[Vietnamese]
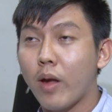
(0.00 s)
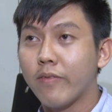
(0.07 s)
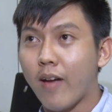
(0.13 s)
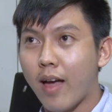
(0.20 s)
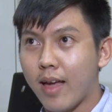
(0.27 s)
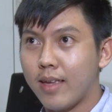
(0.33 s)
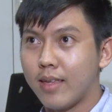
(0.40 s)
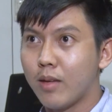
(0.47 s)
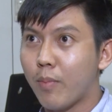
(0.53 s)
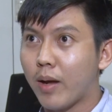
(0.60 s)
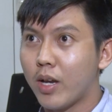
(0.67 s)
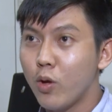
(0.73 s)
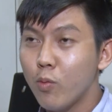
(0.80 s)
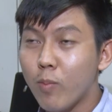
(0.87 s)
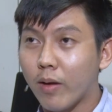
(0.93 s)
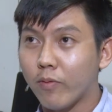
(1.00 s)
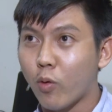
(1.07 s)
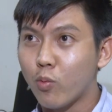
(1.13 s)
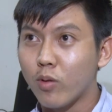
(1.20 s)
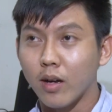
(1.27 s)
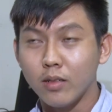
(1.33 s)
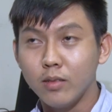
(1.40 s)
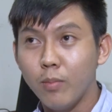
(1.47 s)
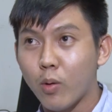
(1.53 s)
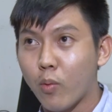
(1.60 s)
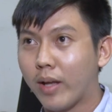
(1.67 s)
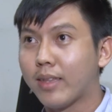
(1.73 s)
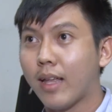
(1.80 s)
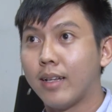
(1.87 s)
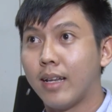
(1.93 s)
quay về nhưng mà nếu mà phụ nữ mà
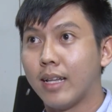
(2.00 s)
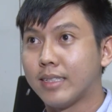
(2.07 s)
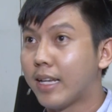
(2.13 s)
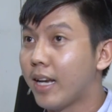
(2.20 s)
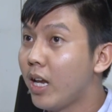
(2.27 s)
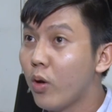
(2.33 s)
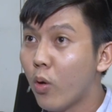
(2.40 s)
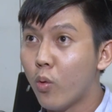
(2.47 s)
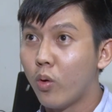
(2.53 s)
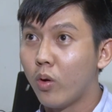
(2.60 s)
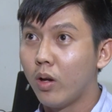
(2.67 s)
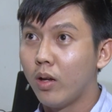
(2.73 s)
ngoại tình là sẽ đi luôn